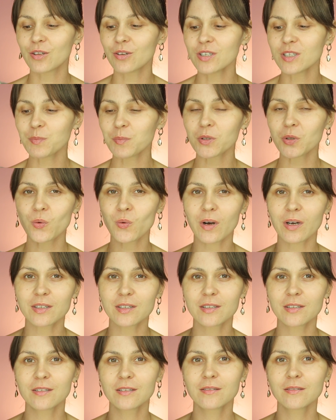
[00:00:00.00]
To jest
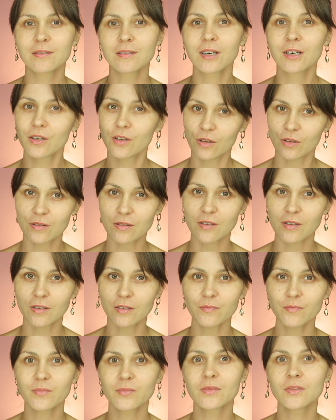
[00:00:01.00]
podkład
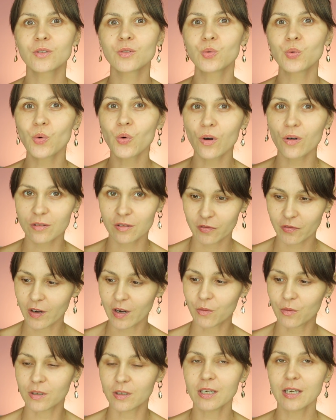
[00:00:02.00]
kryjący,
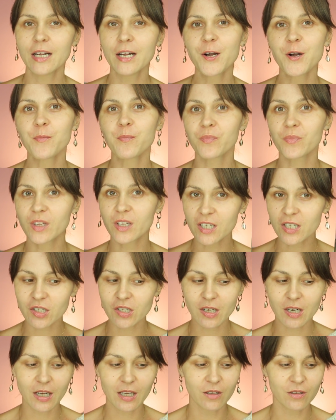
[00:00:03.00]
długotrwały,
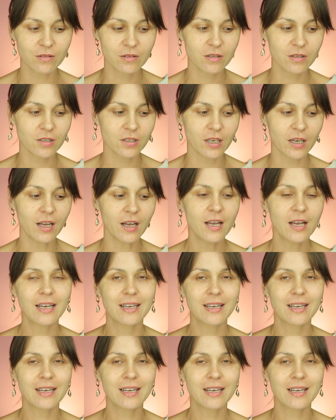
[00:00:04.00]
nieścierający się,